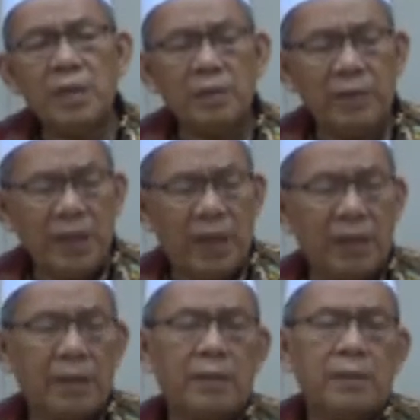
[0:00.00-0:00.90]
deui we
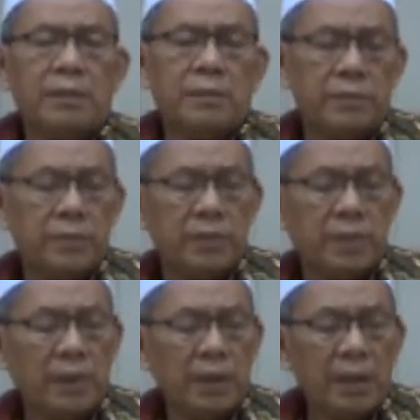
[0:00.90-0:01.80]
anger
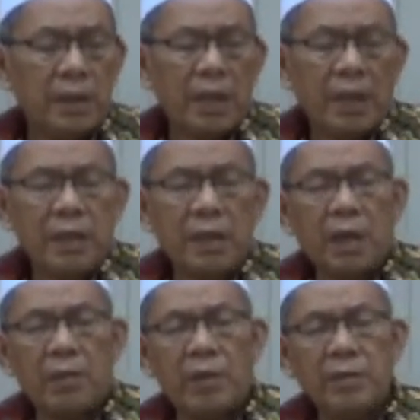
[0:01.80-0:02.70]
tadi na
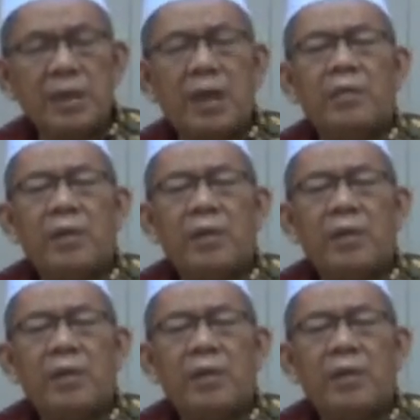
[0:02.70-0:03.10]
ngamali nya